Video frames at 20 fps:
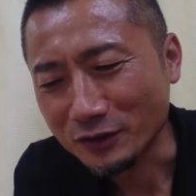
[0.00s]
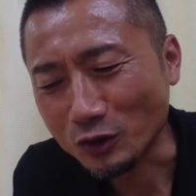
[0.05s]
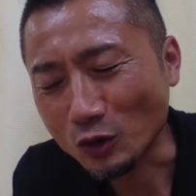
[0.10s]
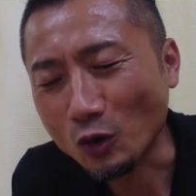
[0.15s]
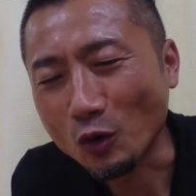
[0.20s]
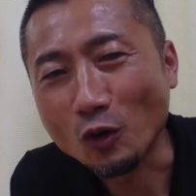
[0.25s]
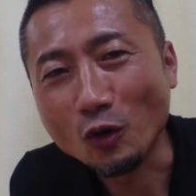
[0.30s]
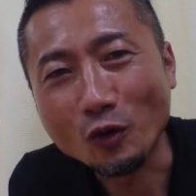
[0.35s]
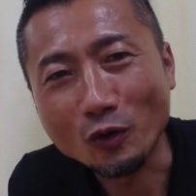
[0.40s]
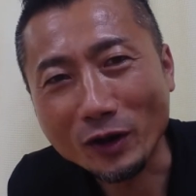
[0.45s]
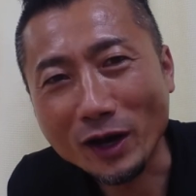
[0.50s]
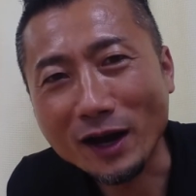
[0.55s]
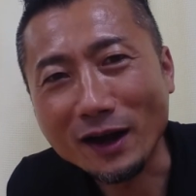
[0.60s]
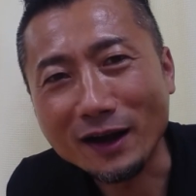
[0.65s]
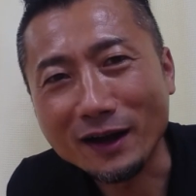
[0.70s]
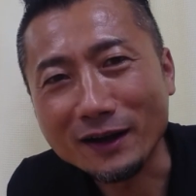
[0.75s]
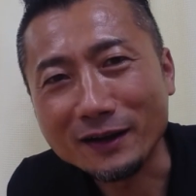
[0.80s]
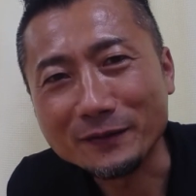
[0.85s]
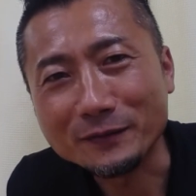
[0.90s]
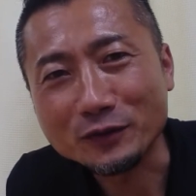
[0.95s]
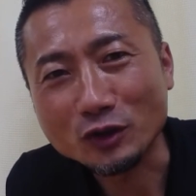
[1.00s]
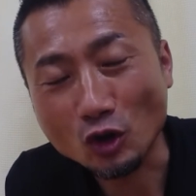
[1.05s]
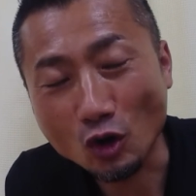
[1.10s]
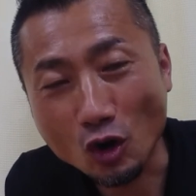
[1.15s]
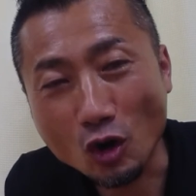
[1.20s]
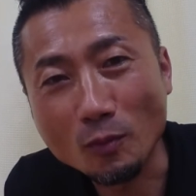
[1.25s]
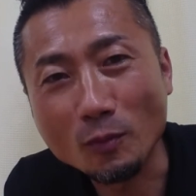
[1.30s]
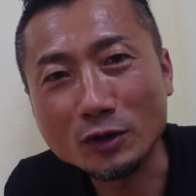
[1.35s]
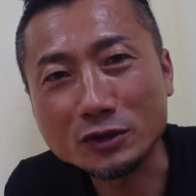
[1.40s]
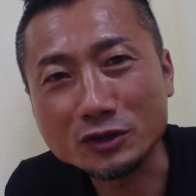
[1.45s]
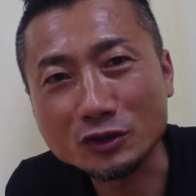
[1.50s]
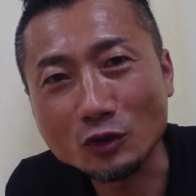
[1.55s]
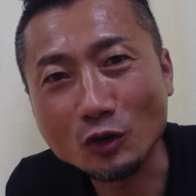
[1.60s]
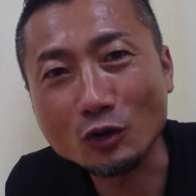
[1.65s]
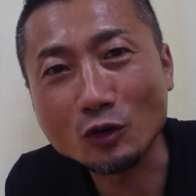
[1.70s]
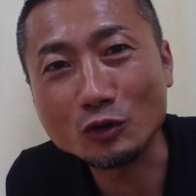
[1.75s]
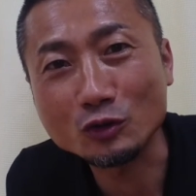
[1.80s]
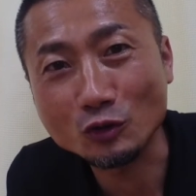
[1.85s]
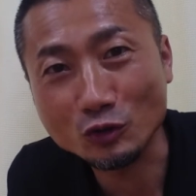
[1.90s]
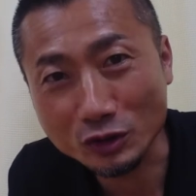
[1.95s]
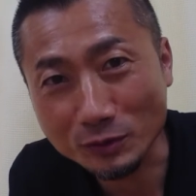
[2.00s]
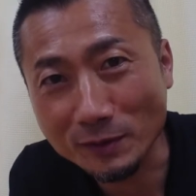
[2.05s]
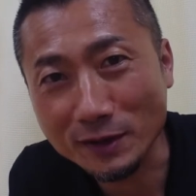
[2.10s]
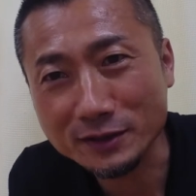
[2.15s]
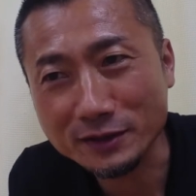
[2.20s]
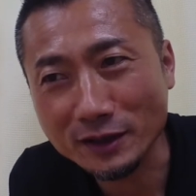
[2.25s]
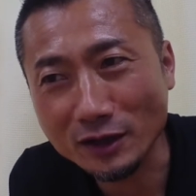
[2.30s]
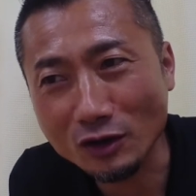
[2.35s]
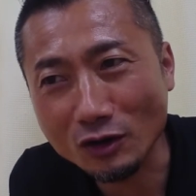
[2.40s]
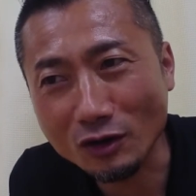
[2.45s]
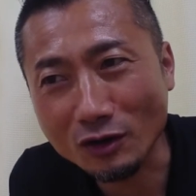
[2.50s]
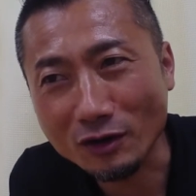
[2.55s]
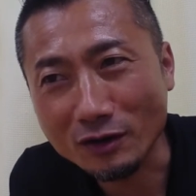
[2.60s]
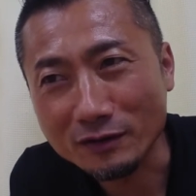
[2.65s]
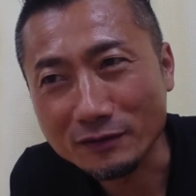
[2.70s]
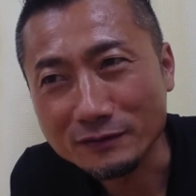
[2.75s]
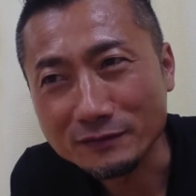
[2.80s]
今日は今日もすごいこと起きましたよ、